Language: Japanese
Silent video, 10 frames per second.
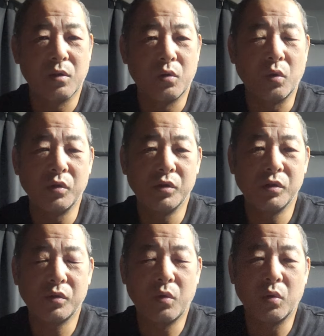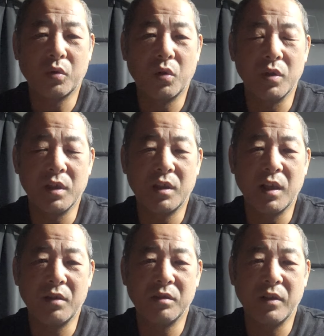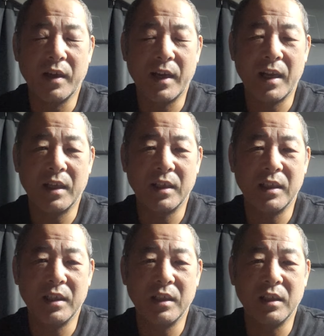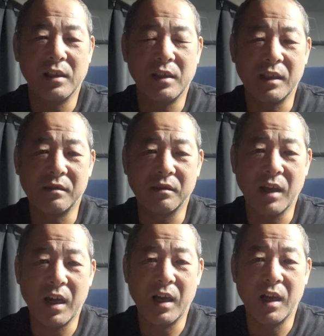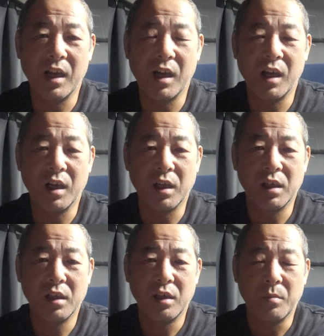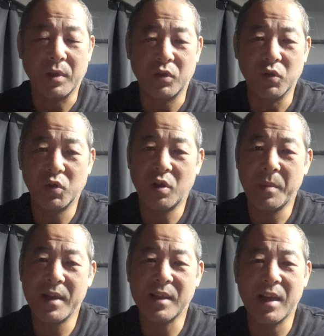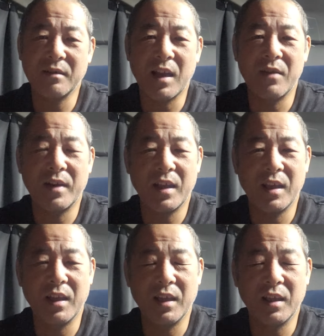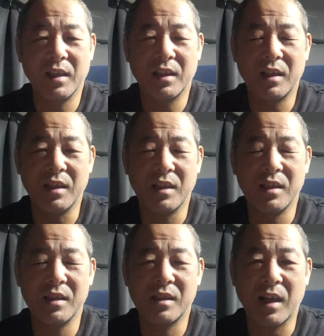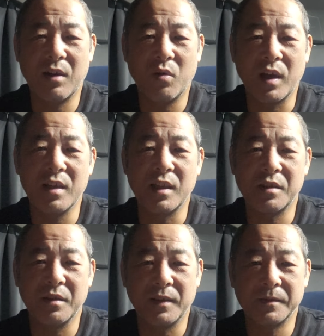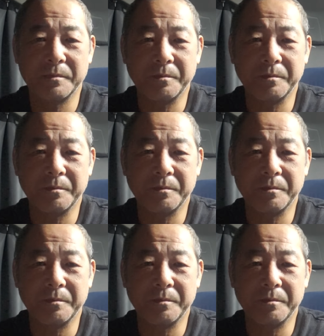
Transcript: ということを言ってるんではないんですが、まあ、給料明細ぐらいはね、気にした方がいいですよ。